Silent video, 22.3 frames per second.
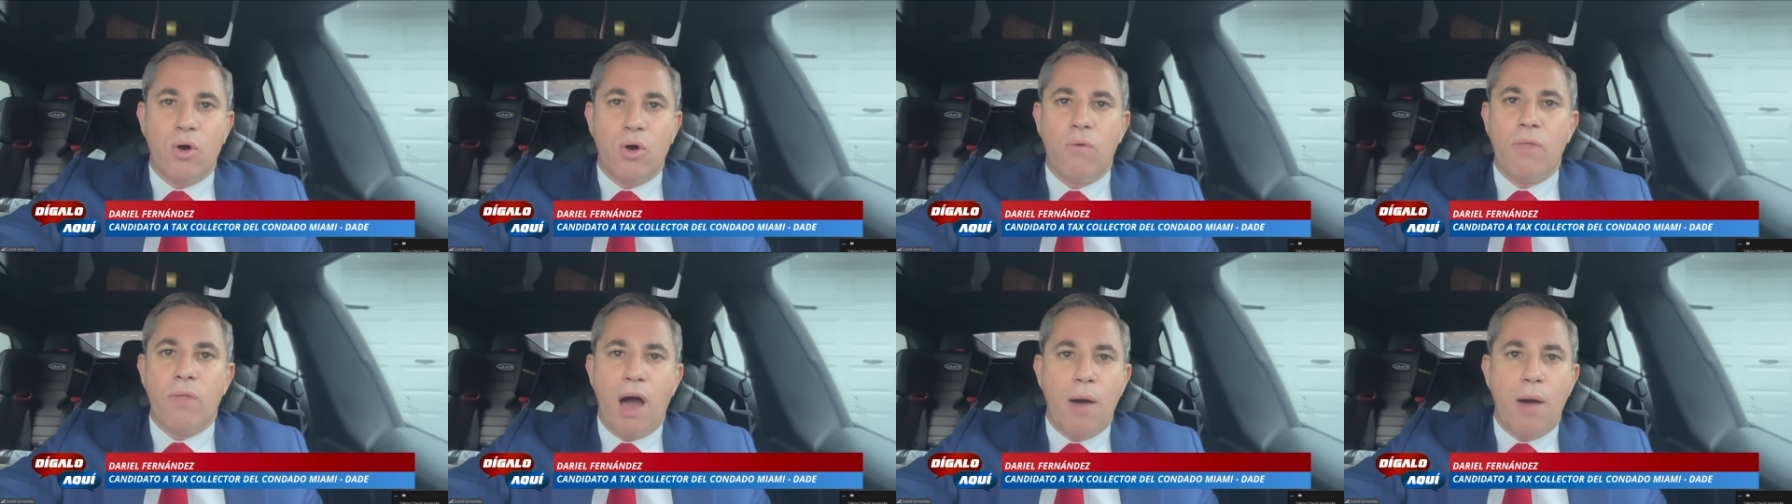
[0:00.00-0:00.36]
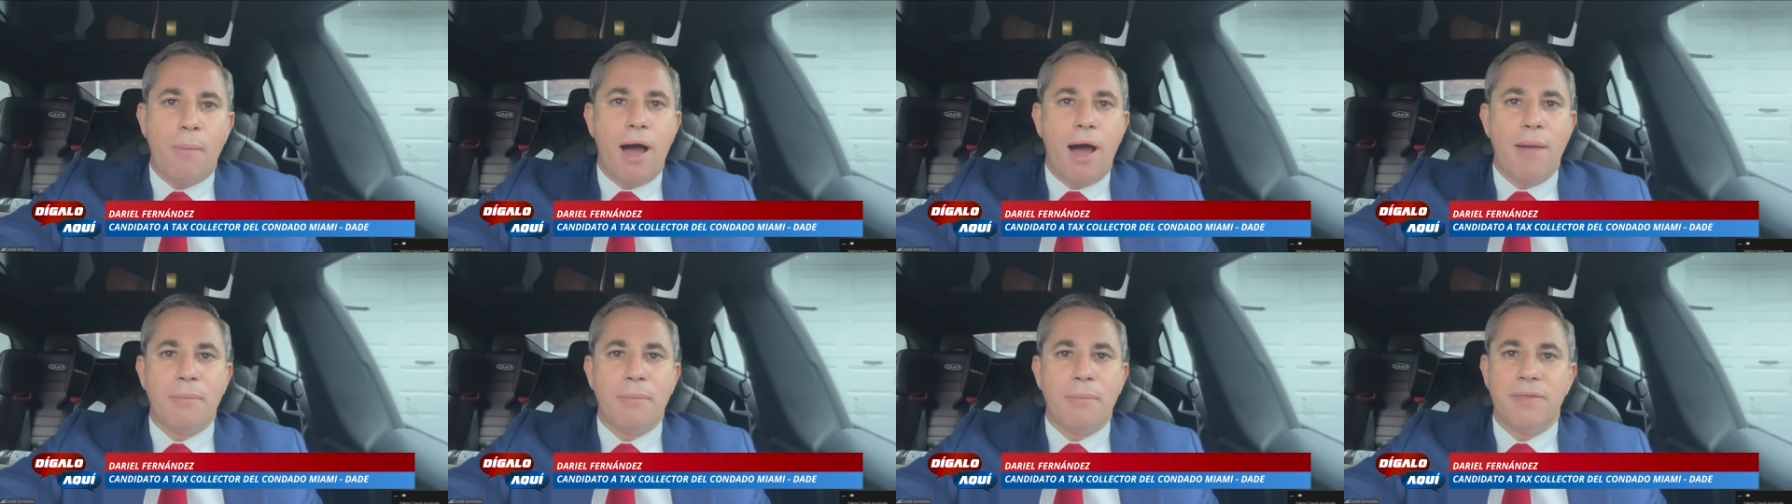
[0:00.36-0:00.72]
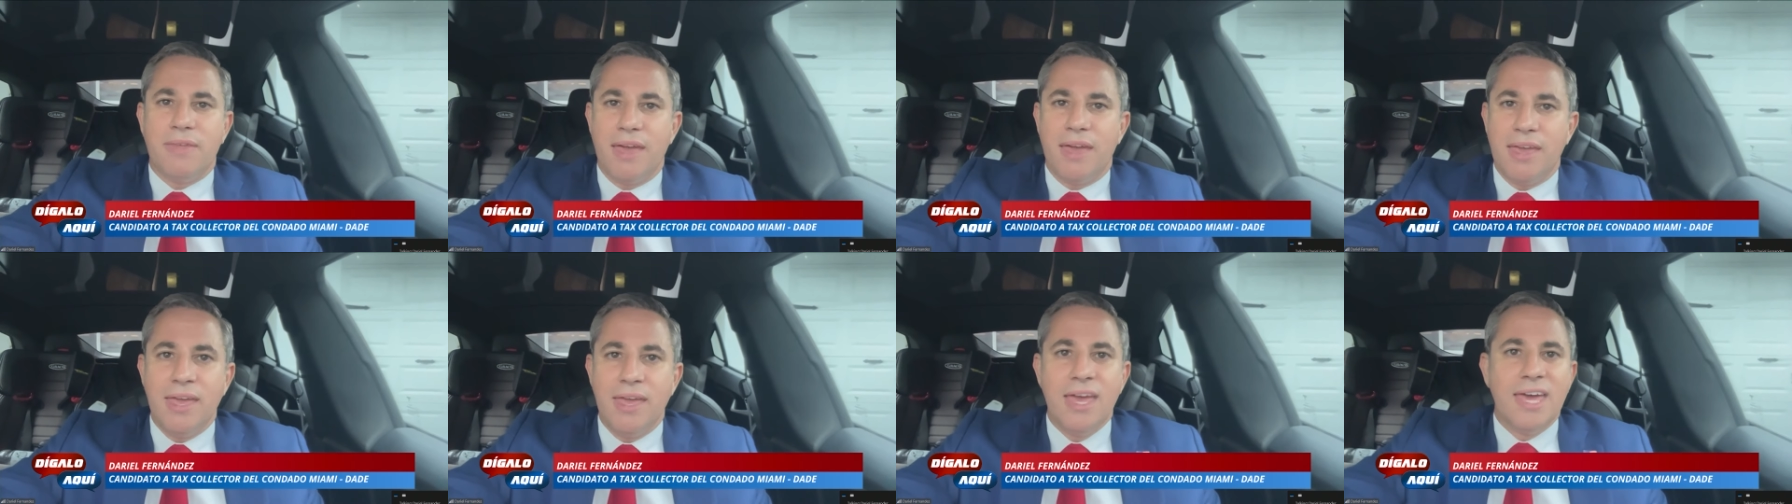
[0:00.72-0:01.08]
condado
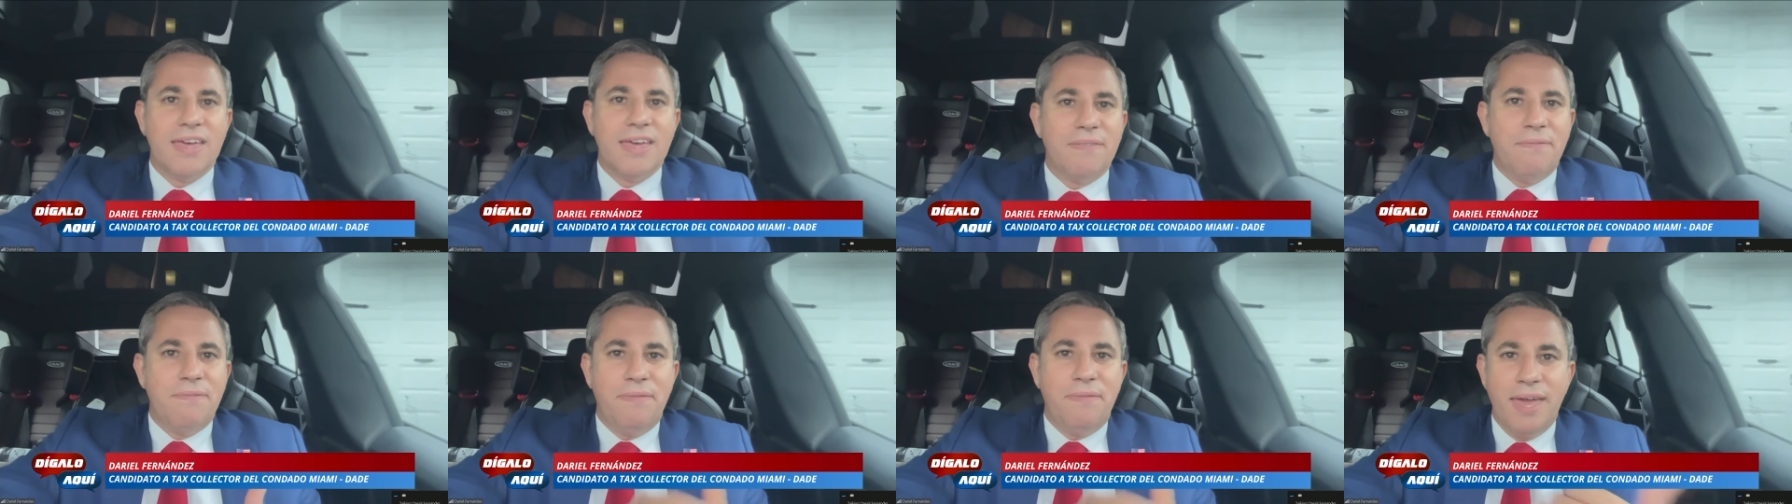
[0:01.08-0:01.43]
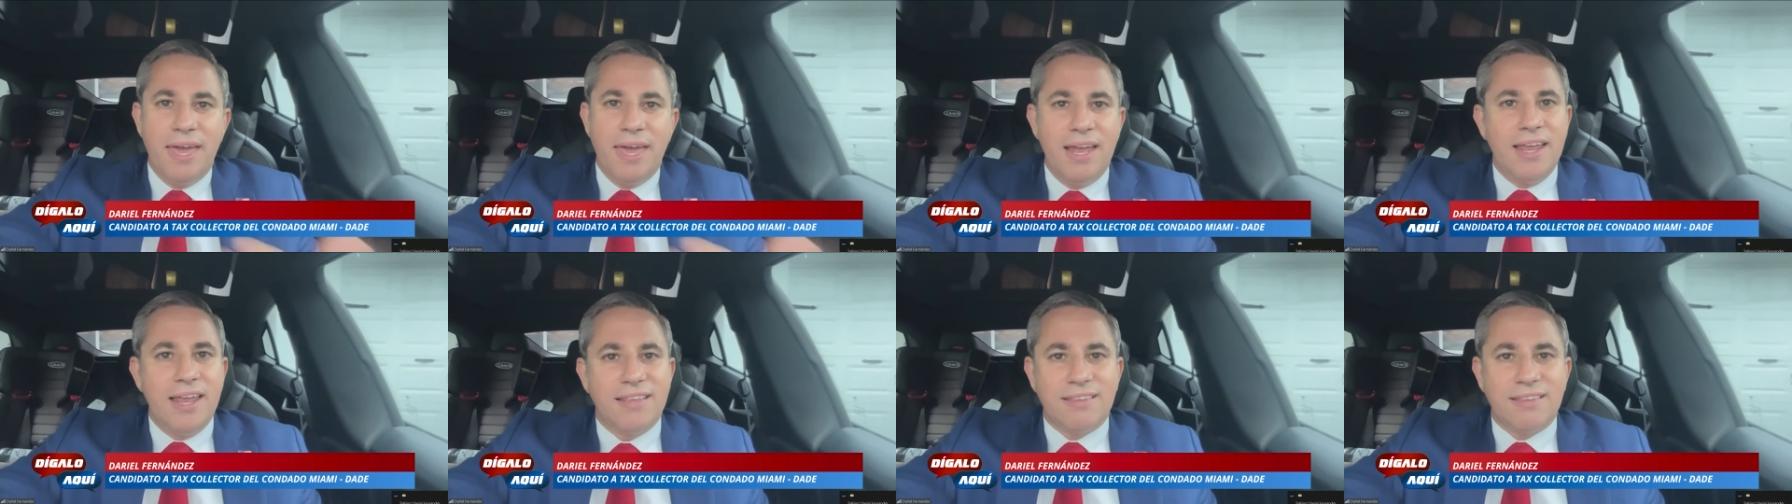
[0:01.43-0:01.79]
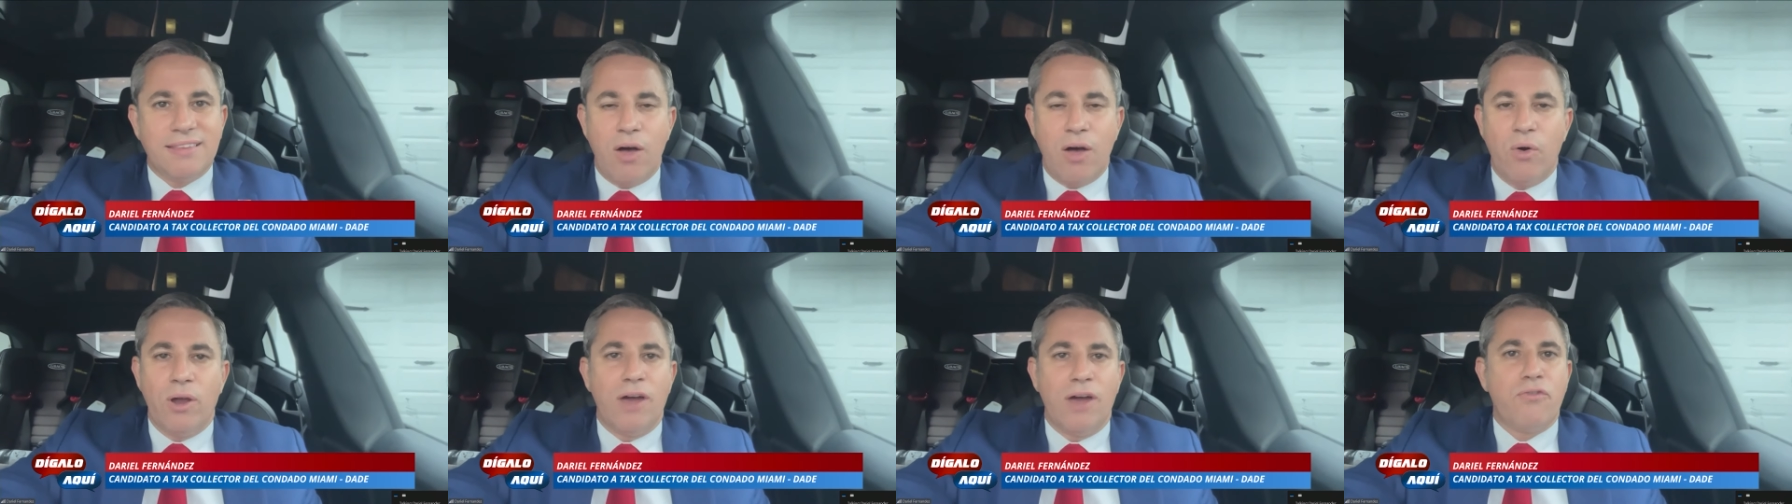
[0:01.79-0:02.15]
Miami-Dade, del
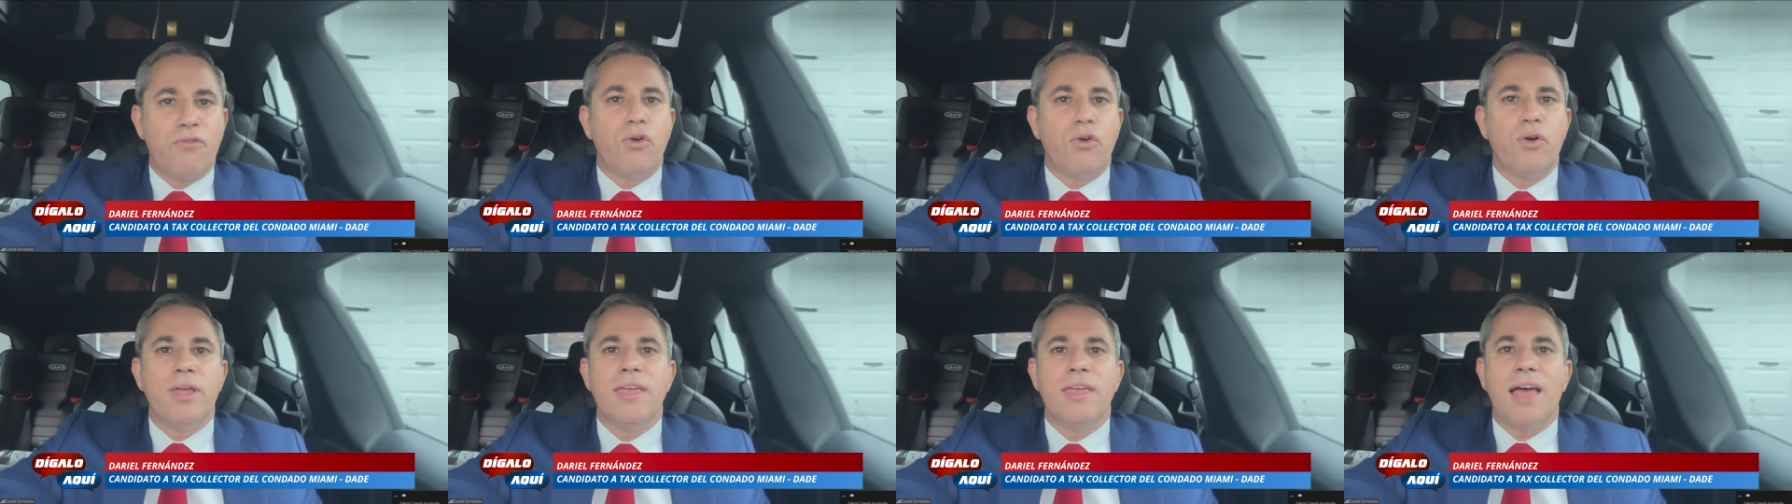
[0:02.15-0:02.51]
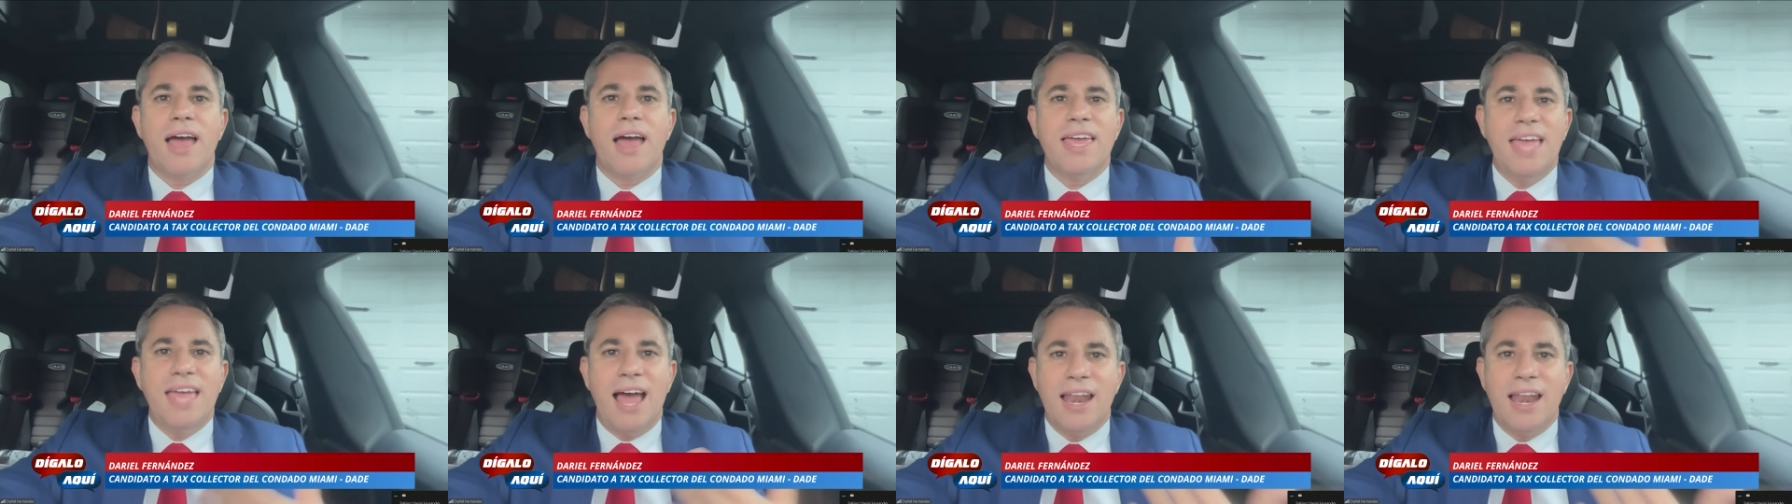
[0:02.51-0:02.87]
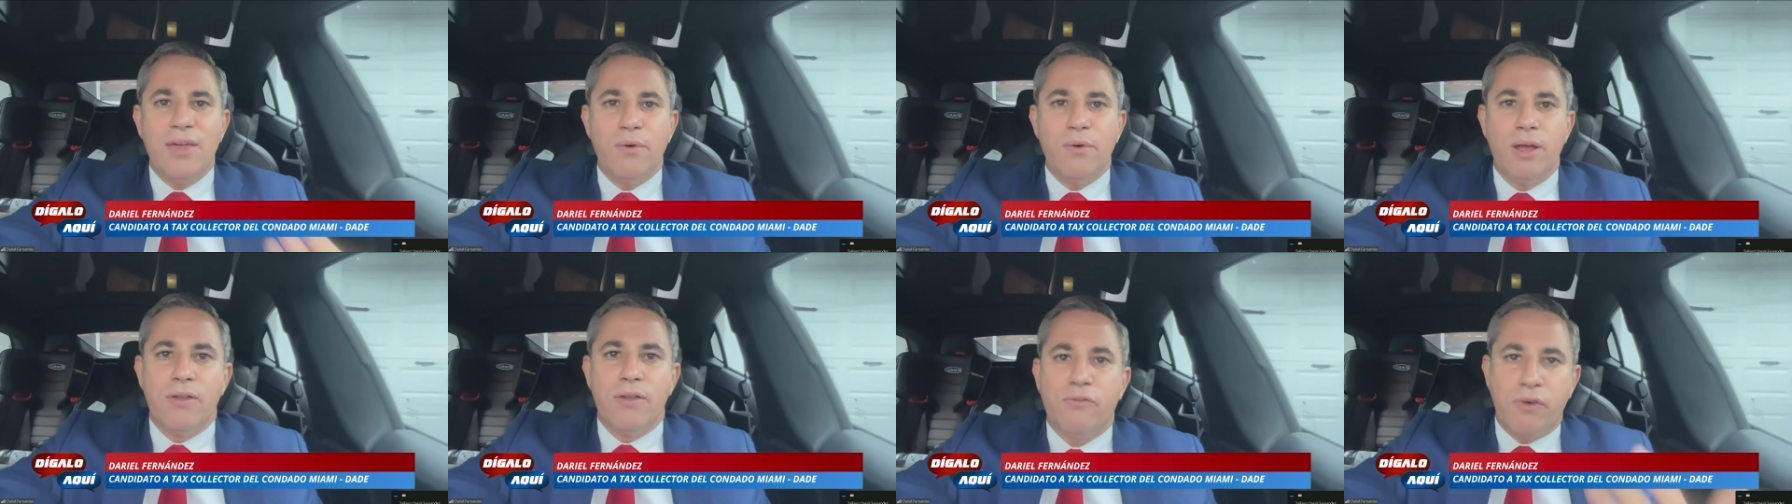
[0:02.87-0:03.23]
estado de la Florida y a
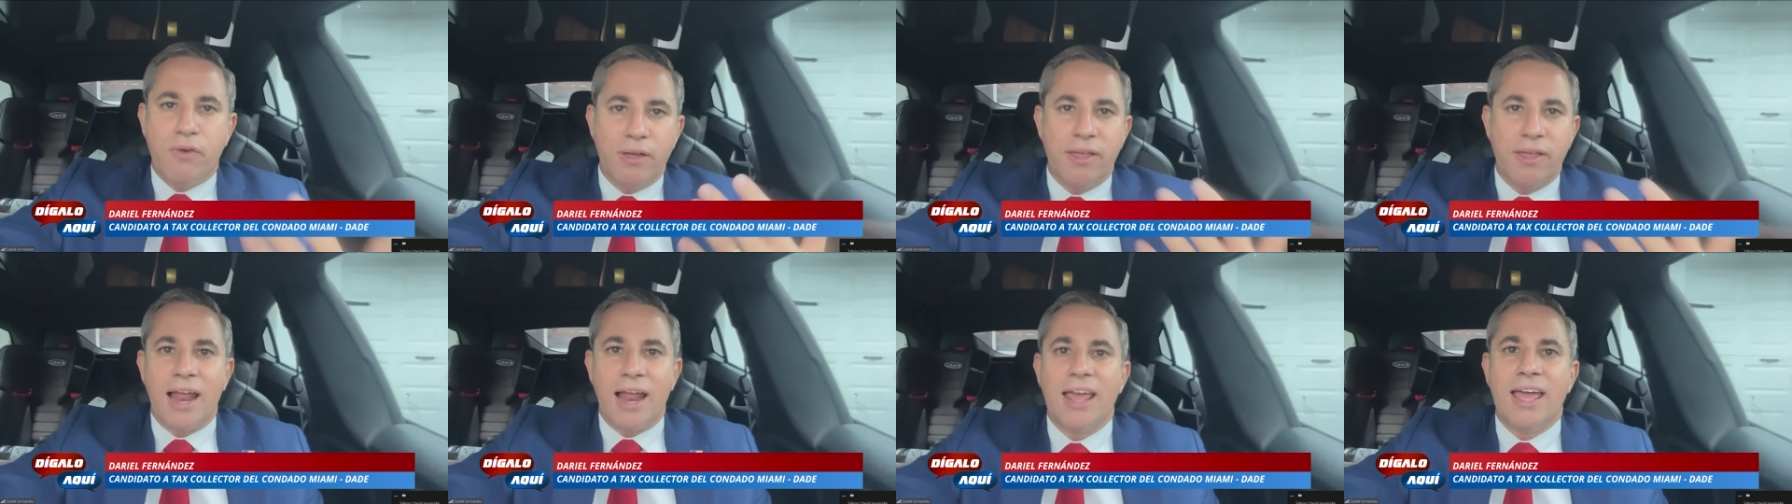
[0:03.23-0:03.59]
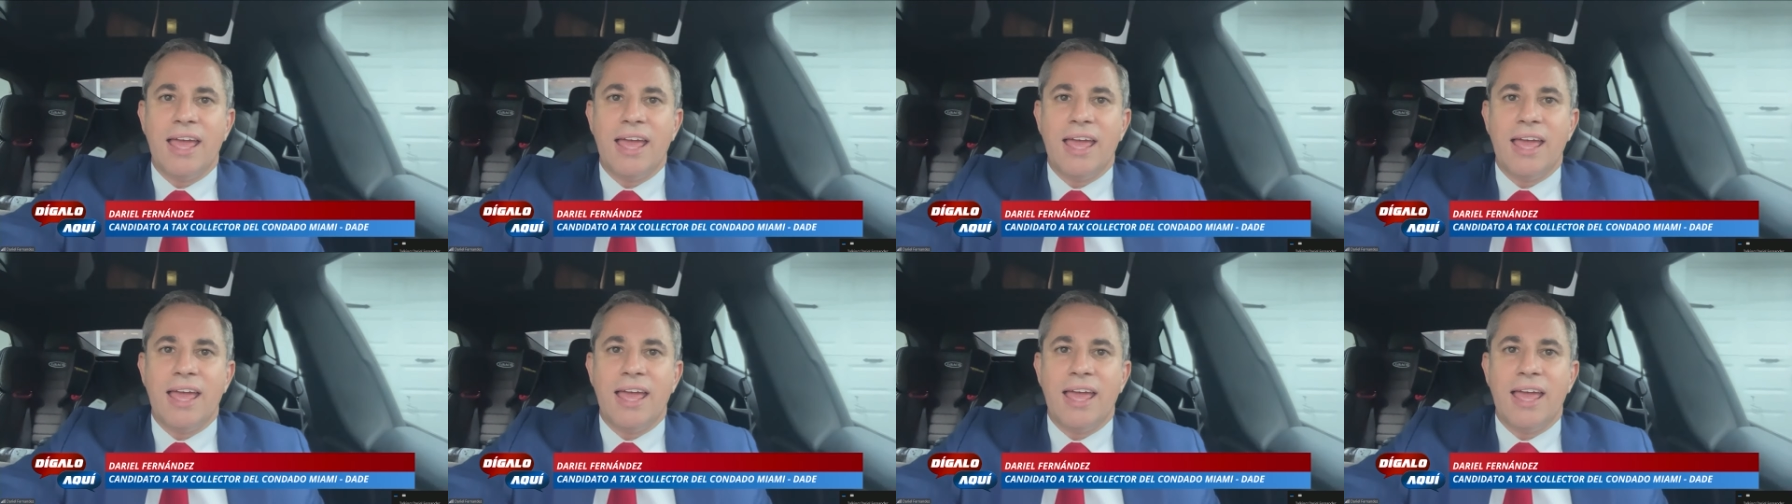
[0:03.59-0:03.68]
nivel federal.